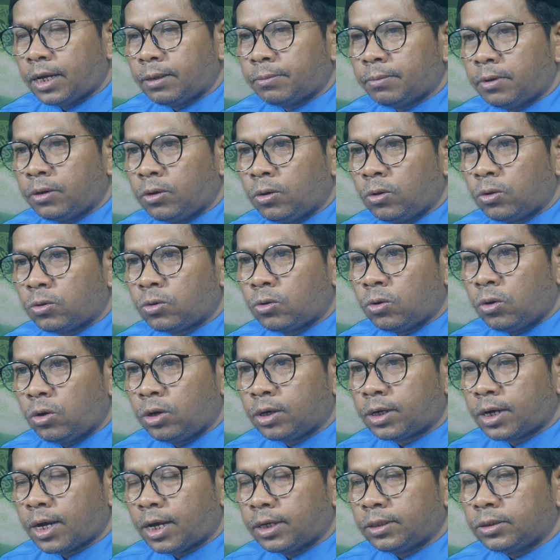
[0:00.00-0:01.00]
dan
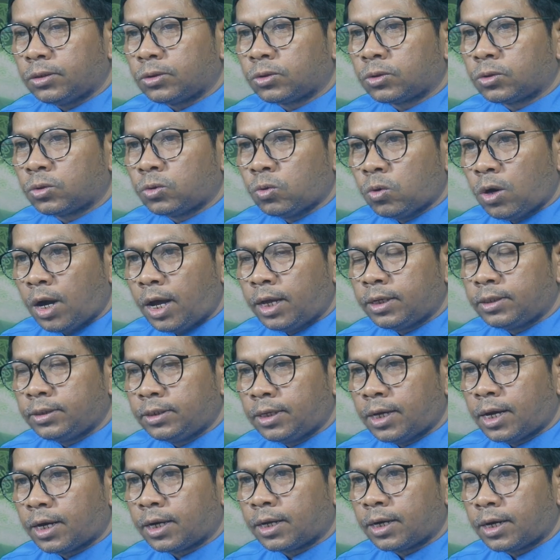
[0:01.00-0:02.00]
mengukuhkan
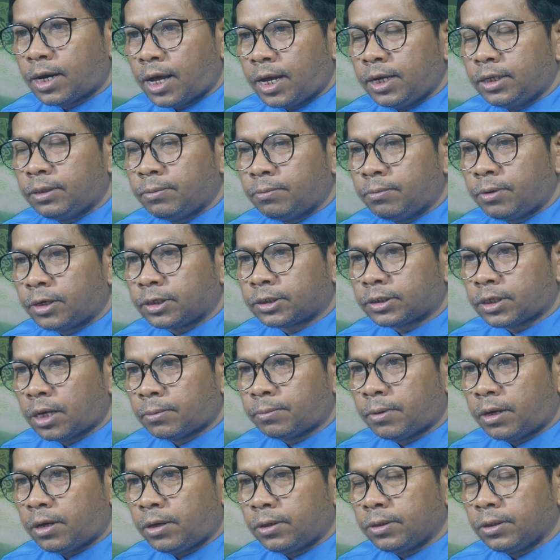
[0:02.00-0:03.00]
tuhan yang lain
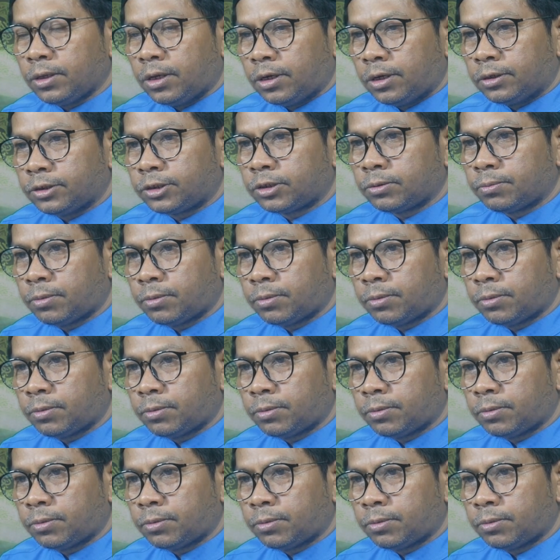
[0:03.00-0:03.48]
bersama Allah